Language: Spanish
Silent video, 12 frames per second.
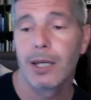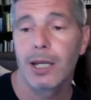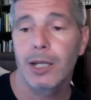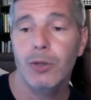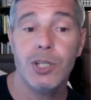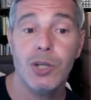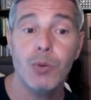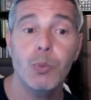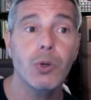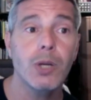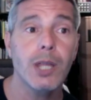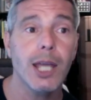Entonces, en un
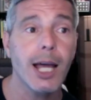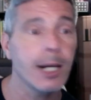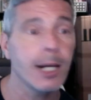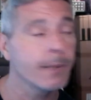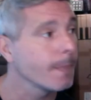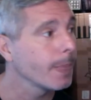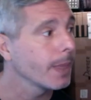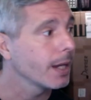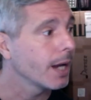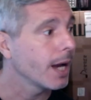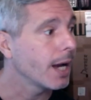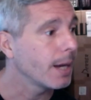mundo ideal,
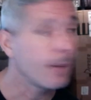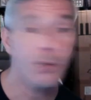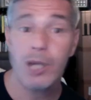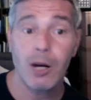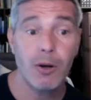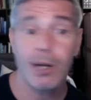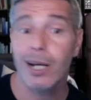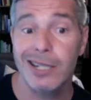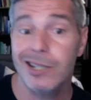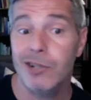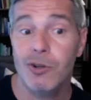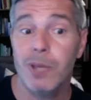ah, vamos a coger
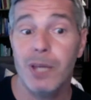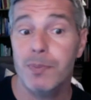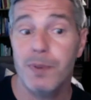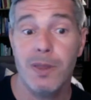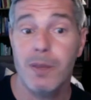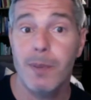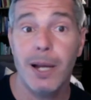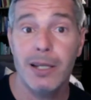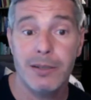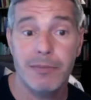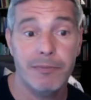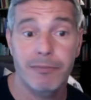tres comidas
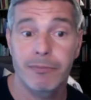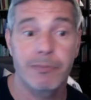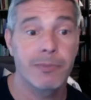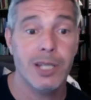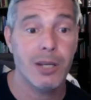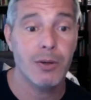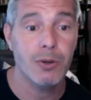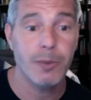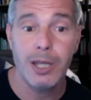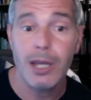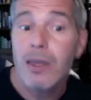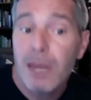principales, mm, desayuno,
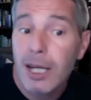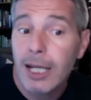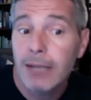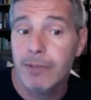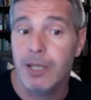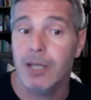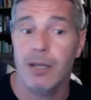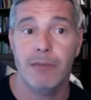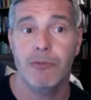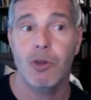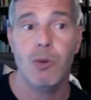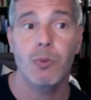merienda y cena, que
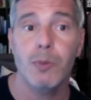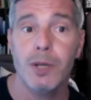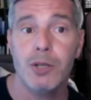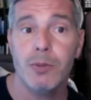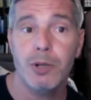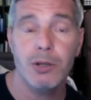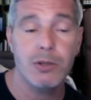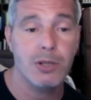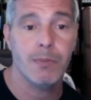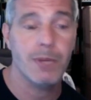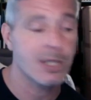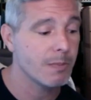todo el mundo más o menos,
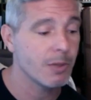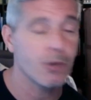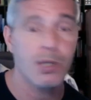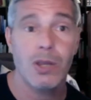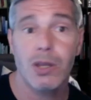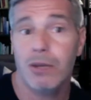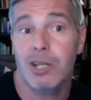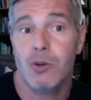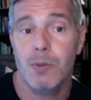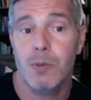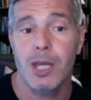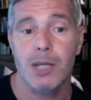quien más que menos hace tres
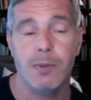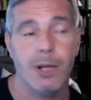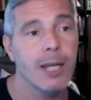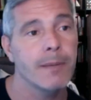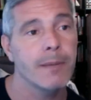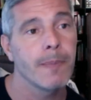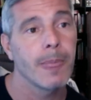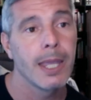comidas, ¿verdad?